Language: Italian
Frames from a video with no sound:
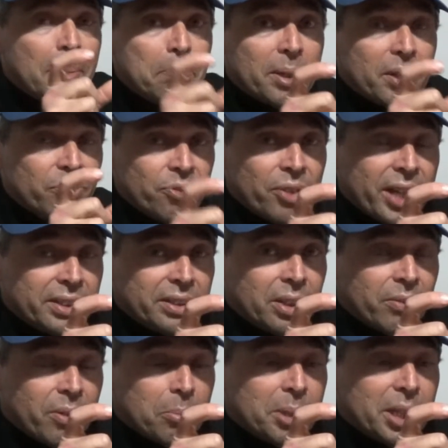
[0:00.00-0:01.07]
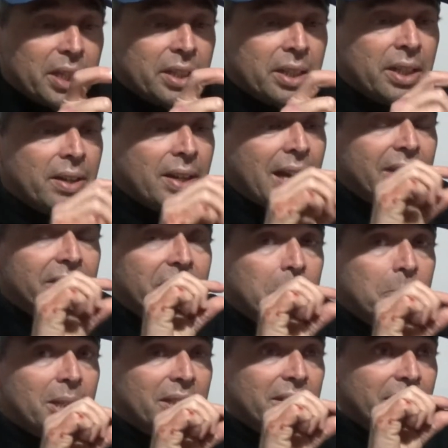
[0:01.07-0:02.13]
perfetta va bene,
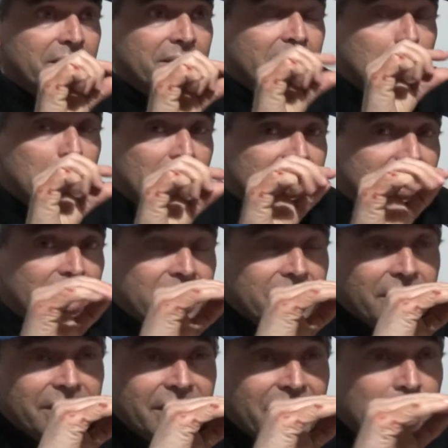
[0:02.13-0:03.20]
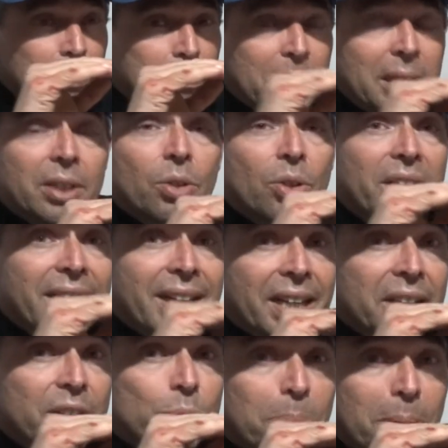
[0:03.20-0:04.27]
altrimenti se presenta delle piccole
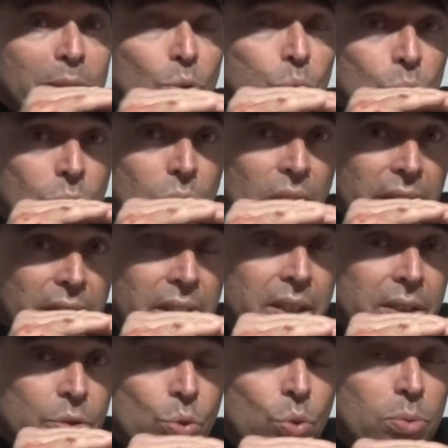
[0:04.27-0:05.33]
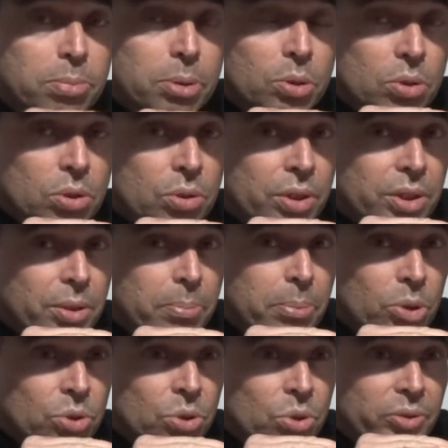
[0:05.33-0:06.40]
increspature sul bordo e si
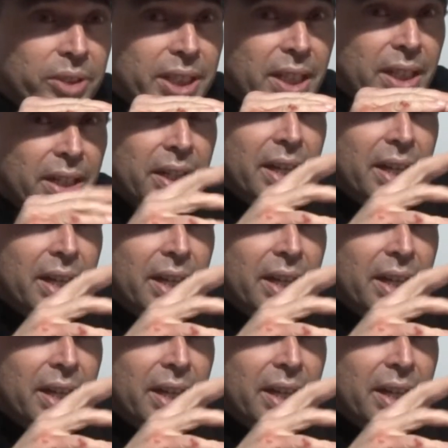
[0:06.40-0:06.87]
possono vedere,